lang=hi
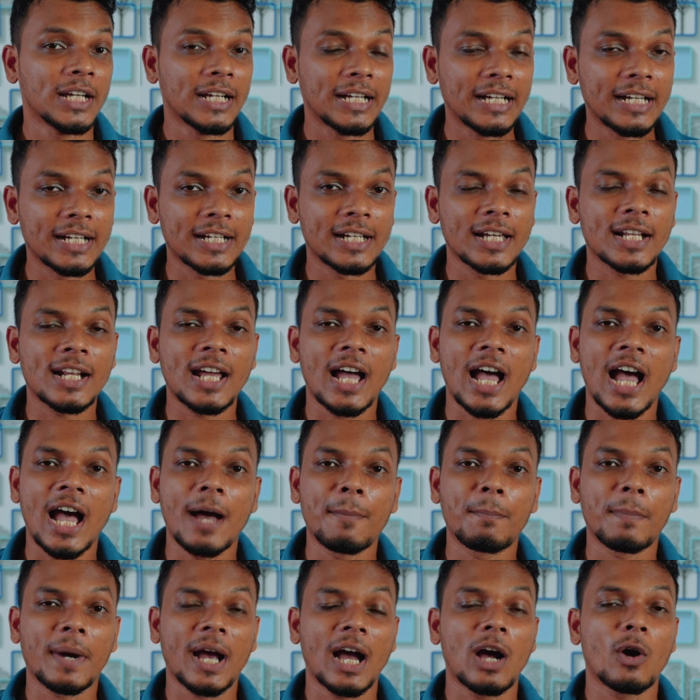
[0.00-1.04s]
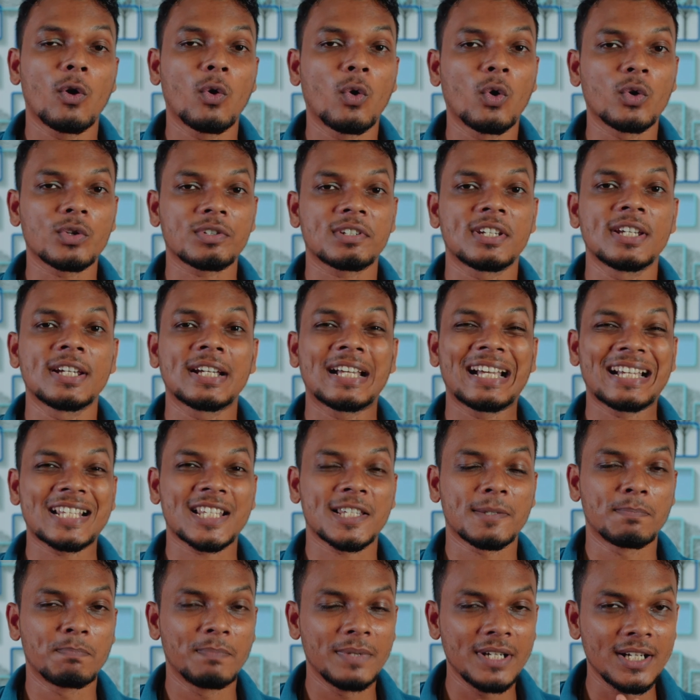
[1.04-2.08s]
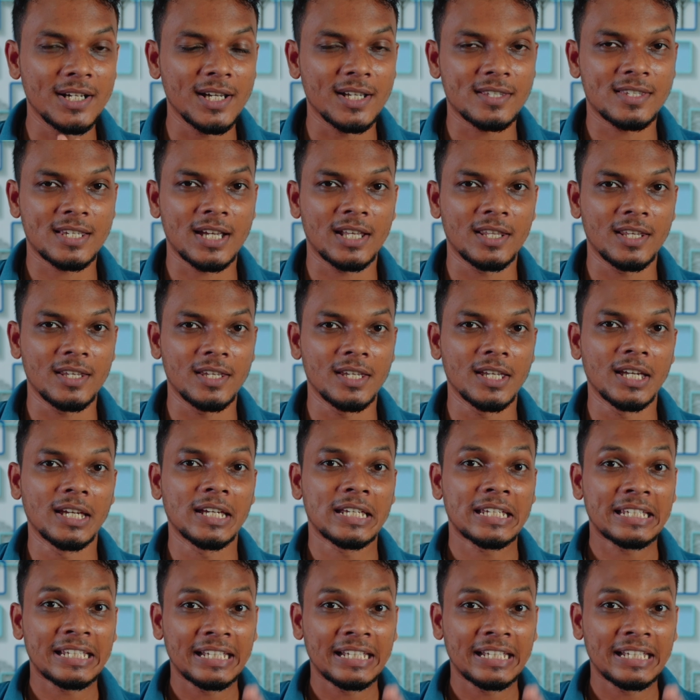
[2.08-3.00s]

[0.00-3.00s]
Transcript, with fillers: अगर आपका होस्टिंग का स्पीड अच्छा नहीं है